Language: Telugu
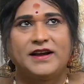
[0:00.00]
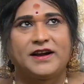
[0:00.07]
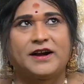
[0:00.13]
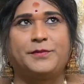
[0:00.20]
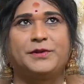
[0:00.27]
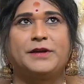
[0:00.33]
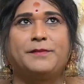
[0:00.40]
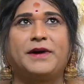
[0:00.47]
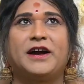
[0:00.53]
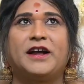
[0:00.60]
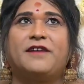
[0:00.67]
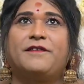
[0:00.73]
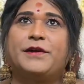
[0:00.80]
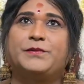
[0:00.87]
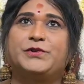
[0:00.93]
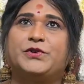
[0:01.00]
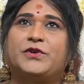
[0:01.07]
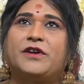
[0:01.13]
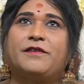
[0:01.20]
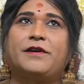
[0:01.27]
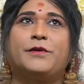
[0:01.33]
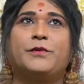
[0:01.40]
కాకపోతే మంగళవారం
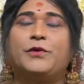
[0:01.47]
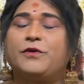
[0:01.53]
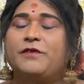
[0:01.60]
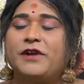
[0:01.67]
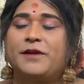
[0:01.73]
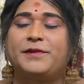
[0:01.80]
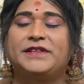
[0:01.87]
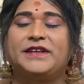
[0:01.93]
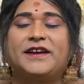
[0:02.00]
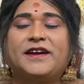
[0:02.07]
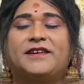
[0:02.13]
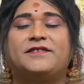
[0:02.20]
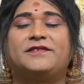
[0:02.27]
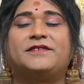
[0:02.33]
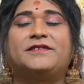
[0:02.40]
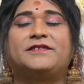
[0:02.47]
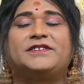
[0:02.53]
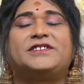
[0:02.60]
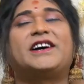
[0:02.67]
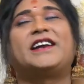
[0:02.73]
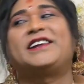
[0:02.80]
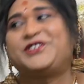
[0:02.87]
శుక్రవారం గురువారం అయితే నాకు
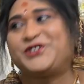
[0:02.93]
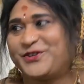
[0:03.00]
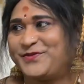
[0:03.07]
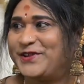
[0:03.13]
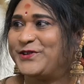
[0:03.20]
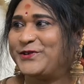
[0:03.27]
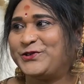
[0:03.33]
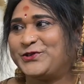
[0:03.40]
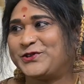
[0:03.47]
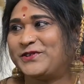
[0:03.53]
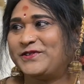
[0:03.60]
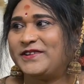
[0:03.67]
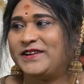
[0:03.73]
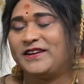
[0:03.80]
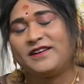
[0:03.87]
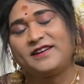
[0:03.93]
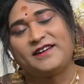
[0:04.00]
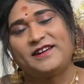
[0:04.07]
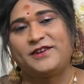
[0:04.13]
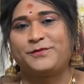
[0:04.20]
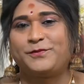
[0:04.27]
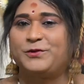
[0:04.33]
చాలా ఇష్టమైన రోజులు
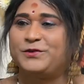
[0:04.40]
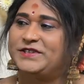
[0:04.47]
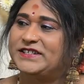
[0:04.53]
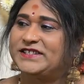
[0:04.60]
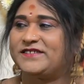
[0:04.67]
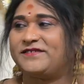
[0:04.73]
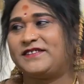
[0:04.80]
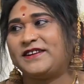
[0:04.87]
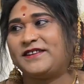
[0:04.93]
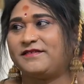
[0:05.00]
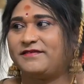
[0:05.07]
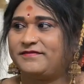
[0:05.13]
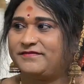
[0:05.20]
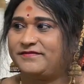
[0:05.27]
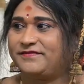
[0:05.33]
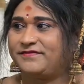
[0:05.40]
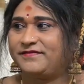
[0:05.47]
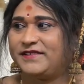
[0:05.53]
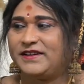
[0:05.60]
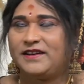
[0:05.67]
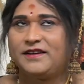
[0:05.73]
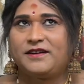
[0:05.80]
నేను పూజ చేసుకుంటాను
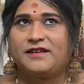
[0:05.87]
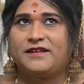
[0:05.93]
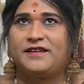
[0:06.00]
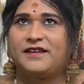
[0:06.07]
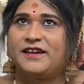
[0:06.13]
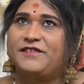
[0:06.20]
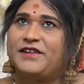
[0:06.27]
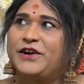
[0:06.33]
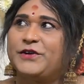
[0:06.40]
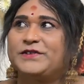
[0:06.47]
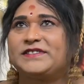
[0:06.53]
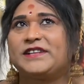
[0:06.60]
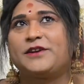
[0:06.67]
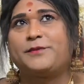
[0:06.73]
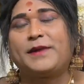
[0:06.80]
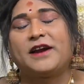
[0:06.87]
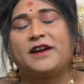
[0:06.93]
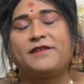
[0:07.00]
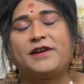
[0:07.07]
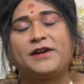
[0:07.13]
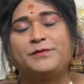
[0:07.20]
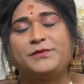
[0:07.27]
ఎవరైనా వస్తారు
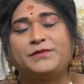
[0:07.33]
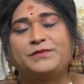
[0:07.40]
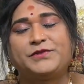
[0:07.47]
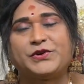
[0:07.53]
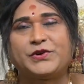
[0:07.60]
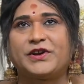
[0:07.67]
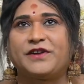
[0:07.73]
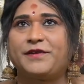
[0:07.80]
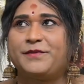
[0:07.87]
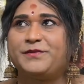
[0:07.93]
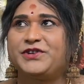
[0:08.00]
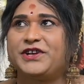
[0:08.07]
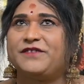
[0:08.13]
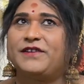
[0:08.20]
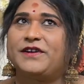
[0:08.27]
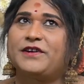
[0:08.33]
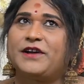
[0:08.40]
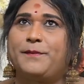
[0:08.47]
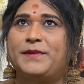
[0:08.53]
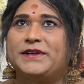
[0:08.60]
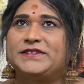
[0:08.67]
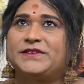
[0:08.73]
మంగళవారం శుక్రవారం శనివారం
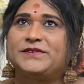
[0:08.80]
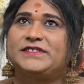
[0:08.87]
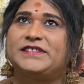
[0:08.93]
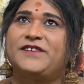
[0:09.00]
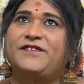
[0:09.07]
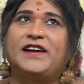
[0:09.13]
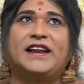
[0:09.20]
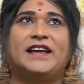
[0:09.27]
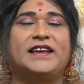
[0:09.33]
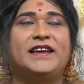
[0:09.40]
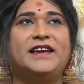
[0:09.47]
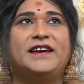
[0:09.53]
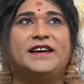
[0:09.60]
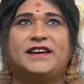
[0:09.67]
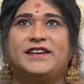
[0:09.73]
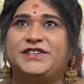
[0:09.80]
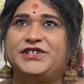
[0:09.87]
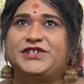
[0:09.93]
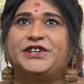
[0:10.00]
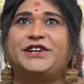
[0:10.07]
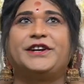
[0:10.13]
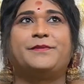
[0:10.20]
కంపల్సరీ వస్తే వాళ్ళకి
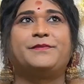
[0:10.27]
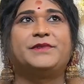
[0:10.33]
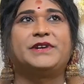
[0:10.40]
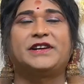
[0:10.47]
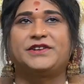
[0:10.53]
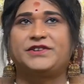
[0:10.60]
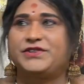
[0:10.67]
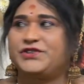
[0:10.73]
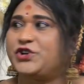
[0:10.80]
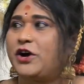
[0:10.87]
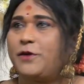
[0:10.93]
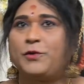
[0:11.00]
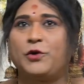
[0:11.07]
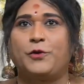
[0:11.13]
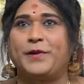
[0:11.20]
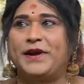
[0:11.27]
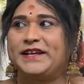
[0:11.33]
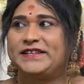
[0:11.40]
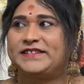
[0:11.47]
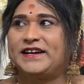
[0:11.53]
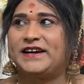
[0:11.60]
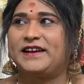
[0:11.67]
స్టేడియం ఇట్లా షాపులు
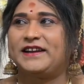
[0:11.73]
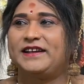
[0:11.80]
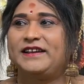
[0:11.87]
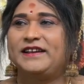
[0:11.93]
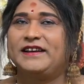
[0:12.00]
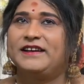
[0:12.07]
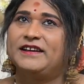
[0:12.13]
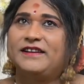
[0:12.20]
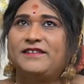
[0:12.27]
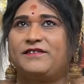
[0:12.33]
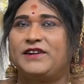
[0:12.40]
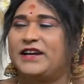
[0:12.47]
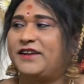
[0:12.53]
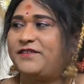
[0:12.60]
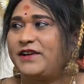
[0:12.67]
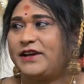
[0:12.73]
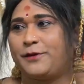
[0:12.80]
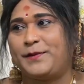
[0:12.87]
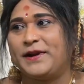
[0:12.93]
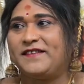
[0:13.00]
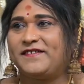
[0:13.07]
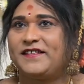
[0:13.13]
ఓపెనింగ్స్ కానీ hmm. వగేరే వగేర
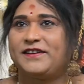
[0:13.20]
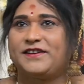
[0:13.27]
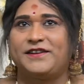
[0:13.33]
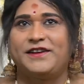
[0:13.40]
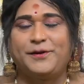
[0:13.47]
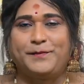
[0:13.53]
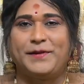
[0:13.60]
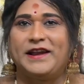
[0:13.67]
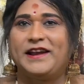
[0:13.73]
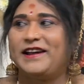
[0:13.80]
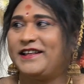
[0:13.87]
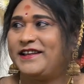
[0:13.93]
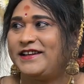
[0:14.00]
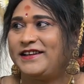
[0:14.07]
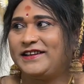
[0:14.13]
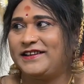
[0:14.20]
పిలిస్తే పిల్లలు